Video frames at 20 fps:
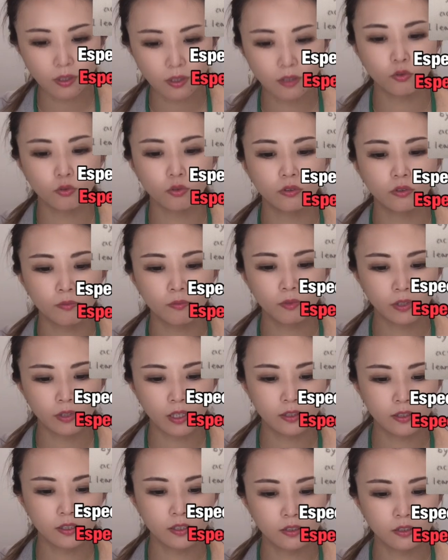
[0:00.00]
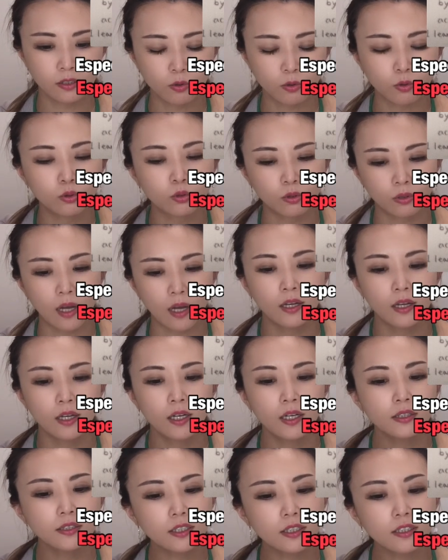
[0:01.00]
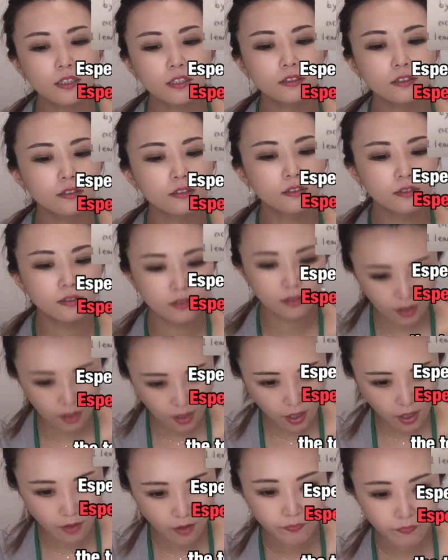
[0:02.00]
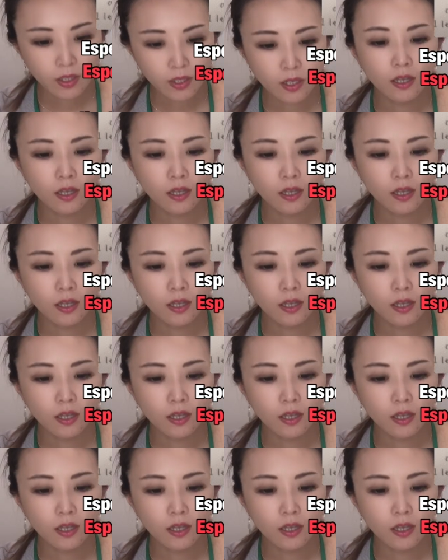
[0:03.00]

てとても大切なことだじゃなくって、